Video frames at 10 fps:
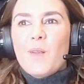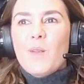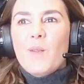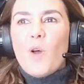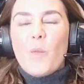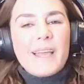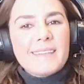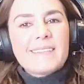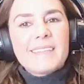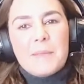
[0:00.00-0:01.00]
lo
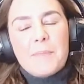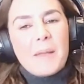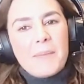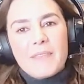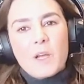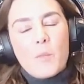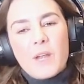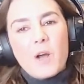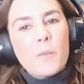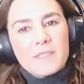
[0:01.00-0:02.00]
ves simplemente como
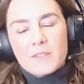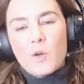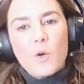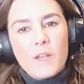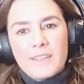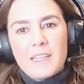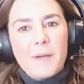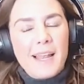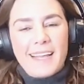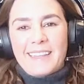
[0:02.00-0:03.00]
una conversación colectiva
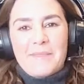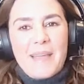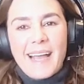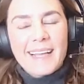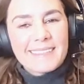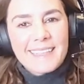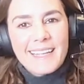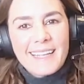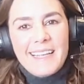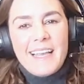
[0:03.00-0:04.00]
a la que te
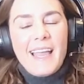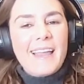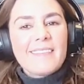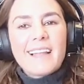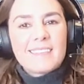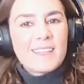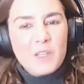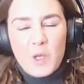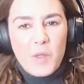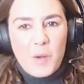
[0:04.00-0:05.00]
pegaste entre el
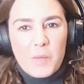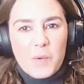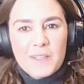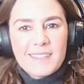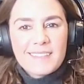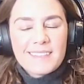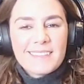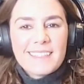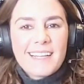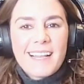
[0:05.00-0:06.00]
sentido del humor y
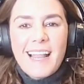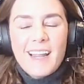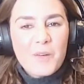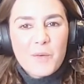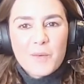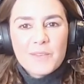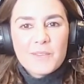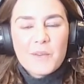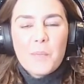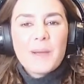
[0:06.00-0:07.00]
dices, claro,
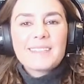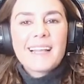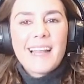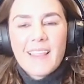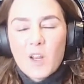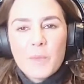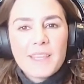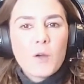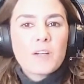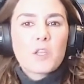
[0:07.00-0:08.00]
no pasa nada, no me
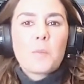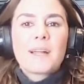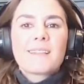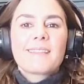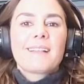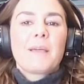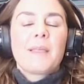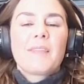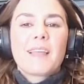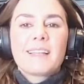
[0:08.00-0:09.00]
tengo que tomar la
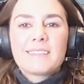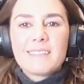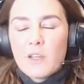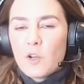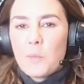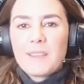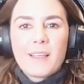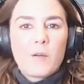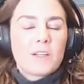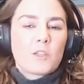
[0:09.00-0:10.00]
vida tan en serio, no me
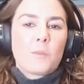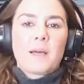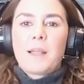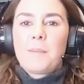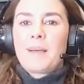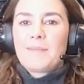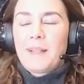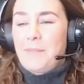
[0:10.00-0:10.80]
tengo que tomar la,